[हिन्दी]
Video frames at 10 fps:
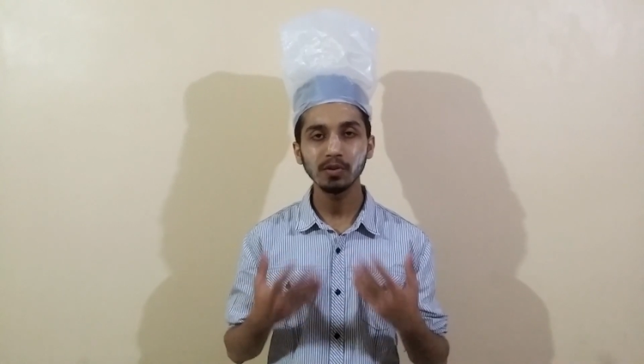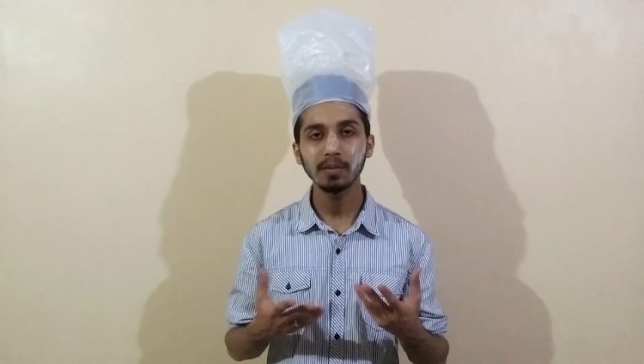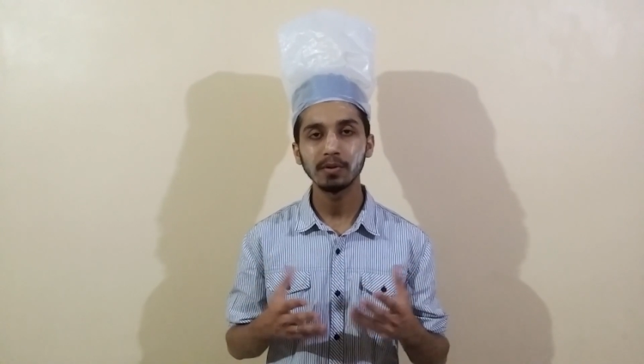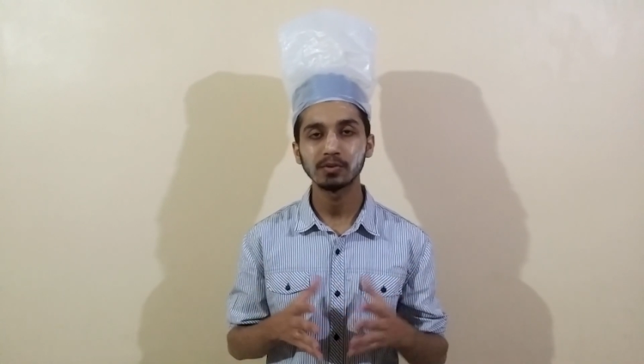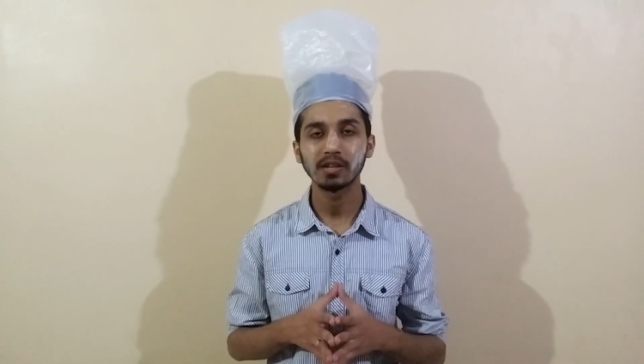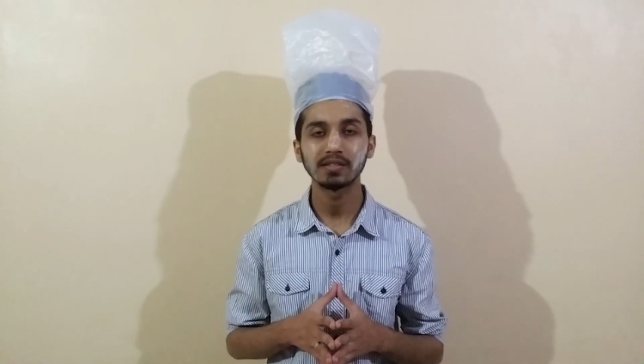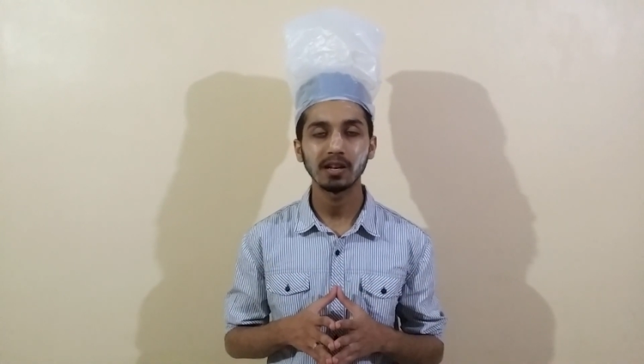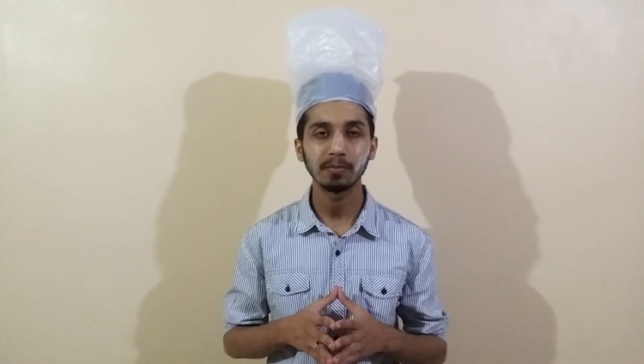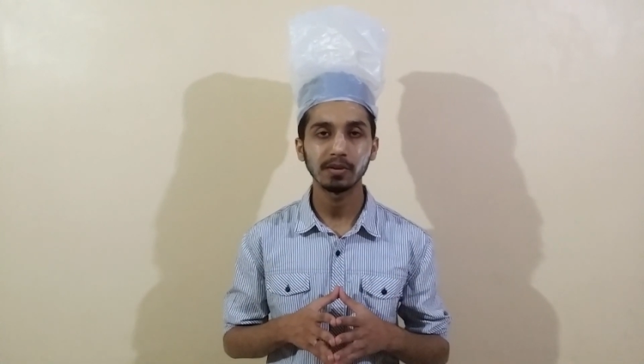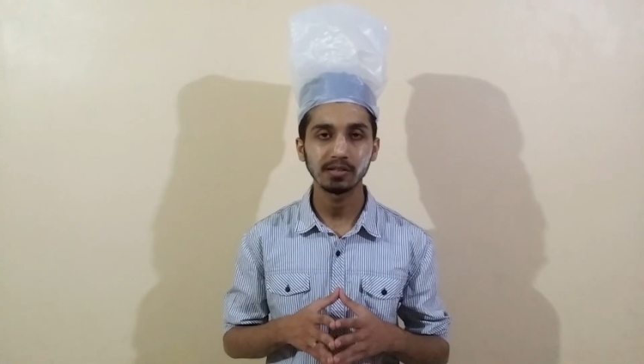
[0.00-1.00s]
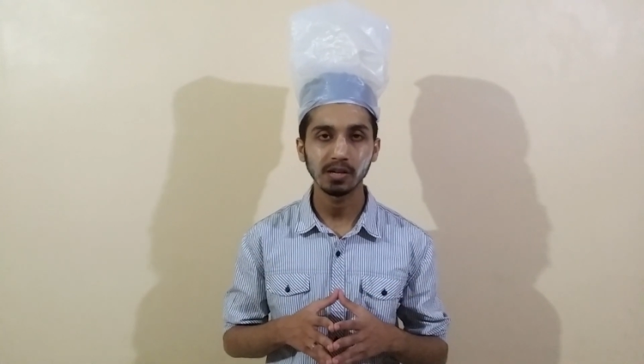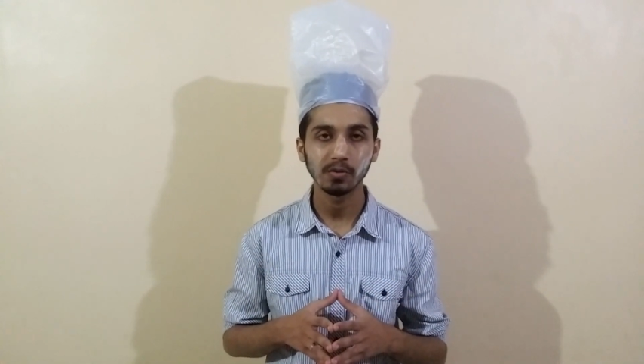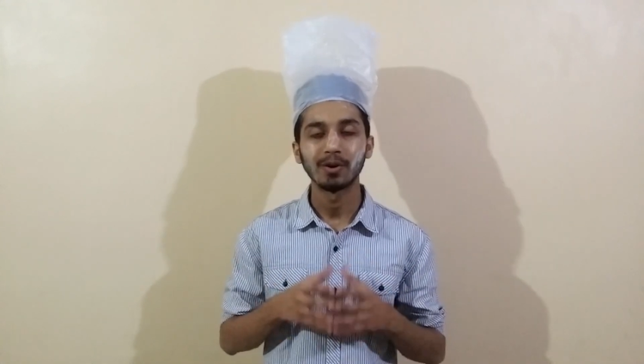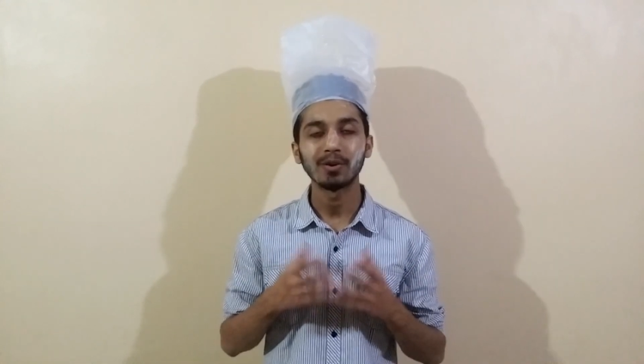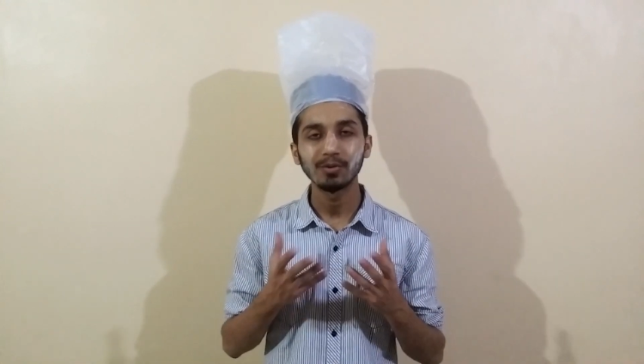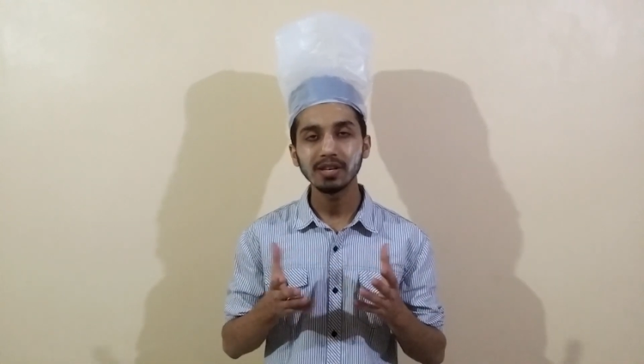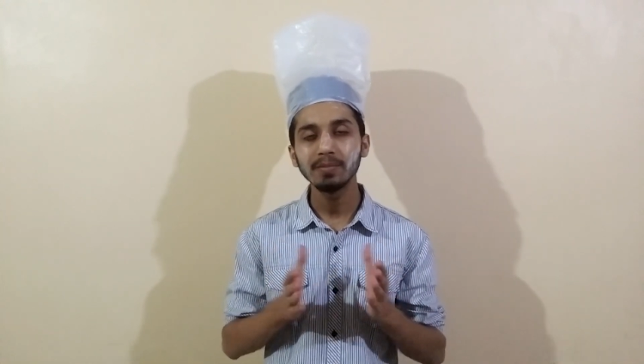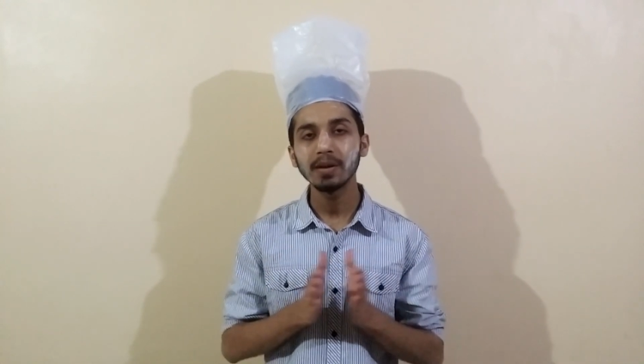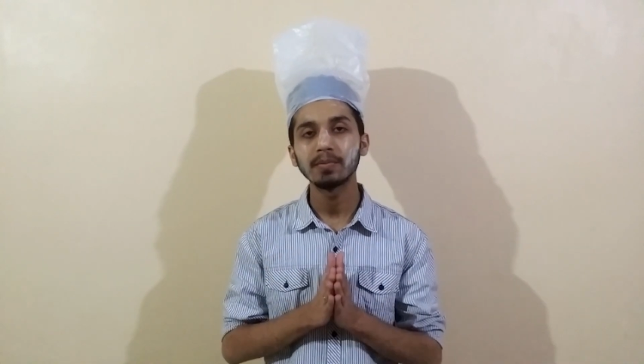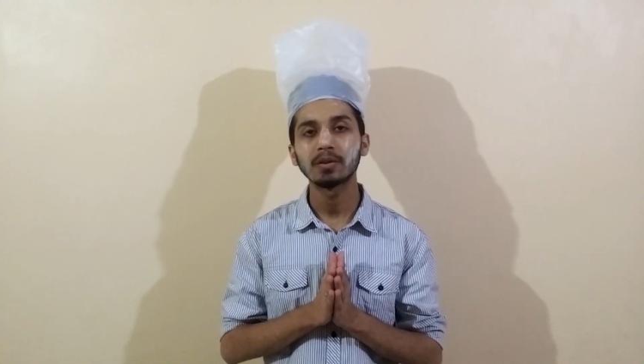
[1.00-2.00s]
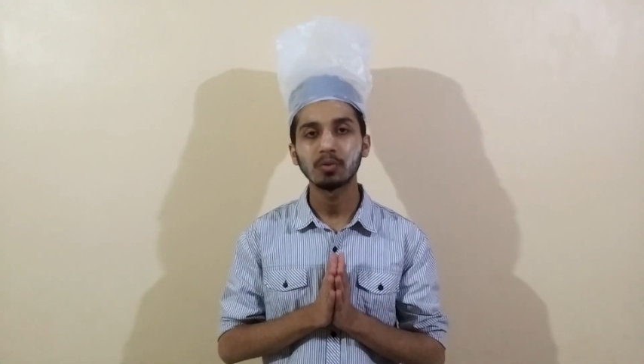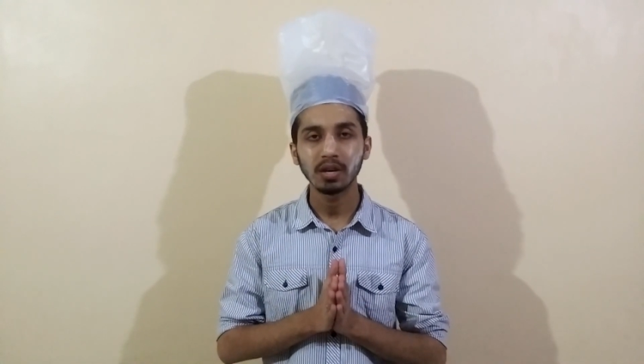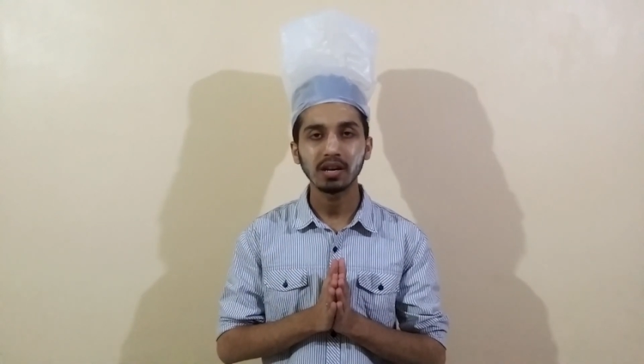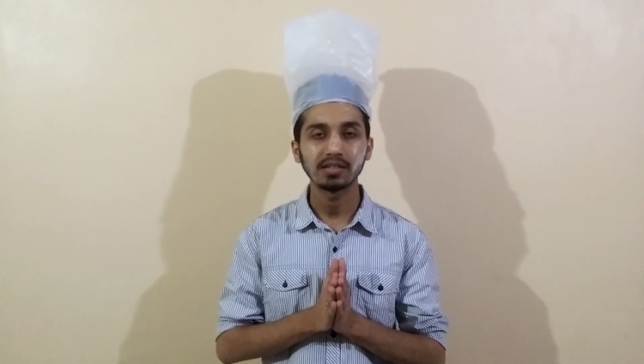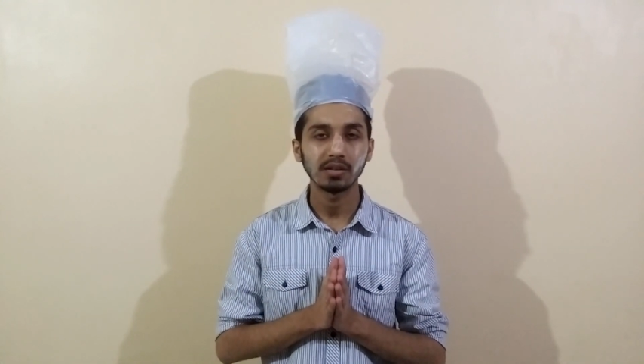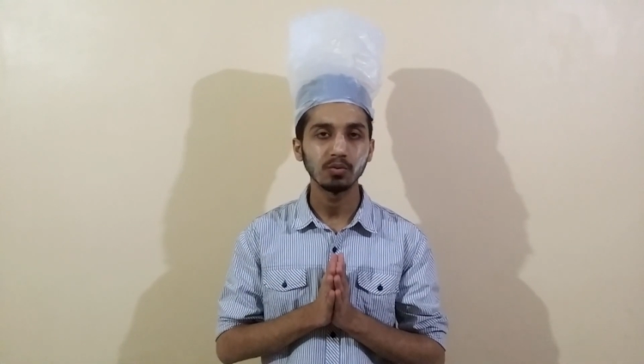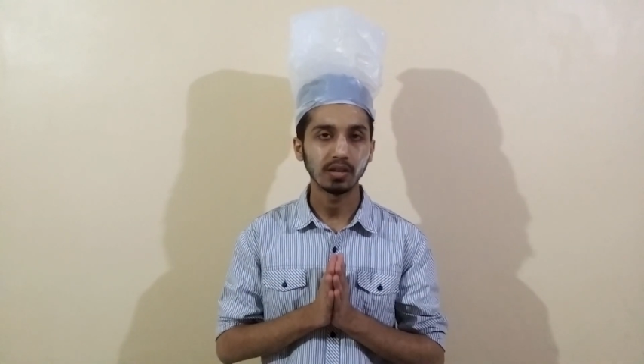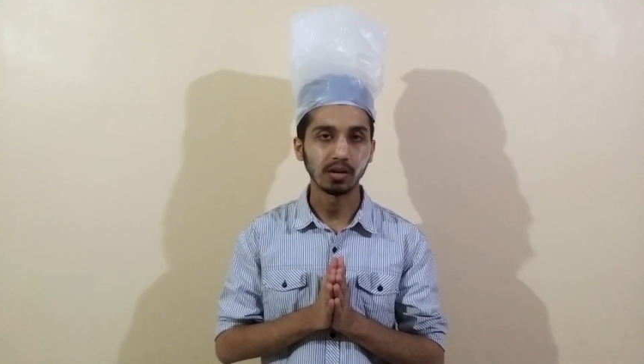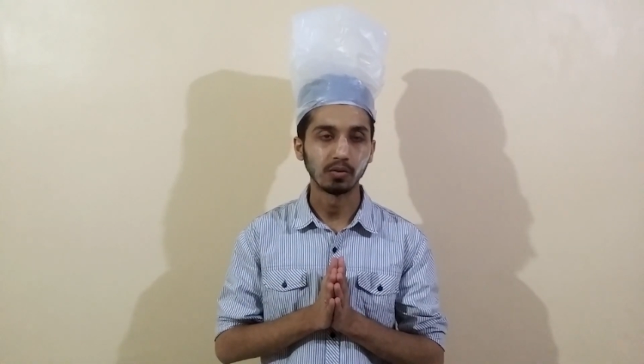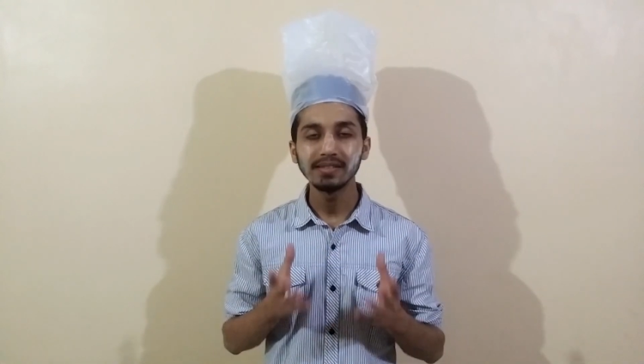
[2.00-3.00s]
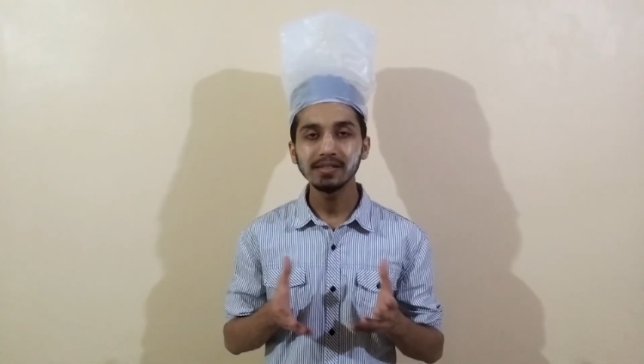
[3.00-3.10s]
क्यों ना मैं उसके चैनल पर जाऊं और उधर भी अपने कुकिंग का जादू दिखाऊं